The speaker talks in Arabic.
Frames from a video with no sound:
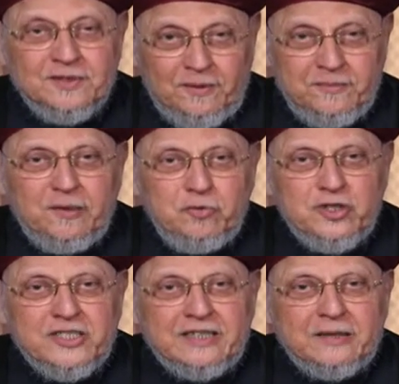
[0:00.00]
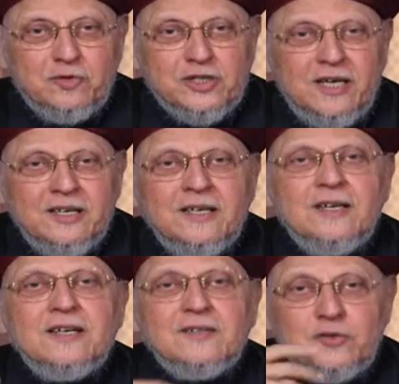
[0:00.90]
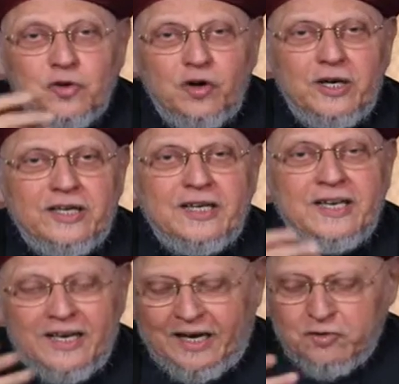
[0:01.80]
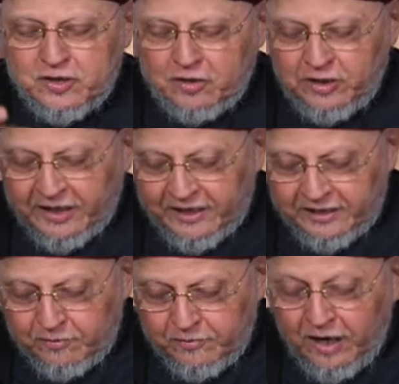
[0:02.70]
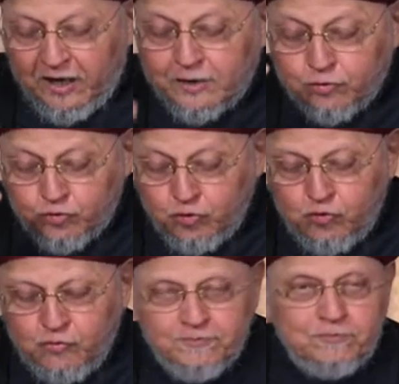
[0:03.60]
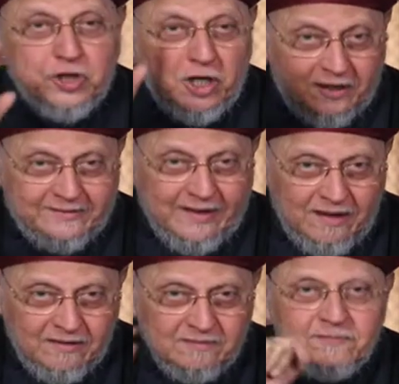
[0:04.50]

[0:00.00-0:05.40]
ده ربنا بيقول لسيدنا موسى دول اللي انا عاوز اقول لك عليهم اردت مش اردت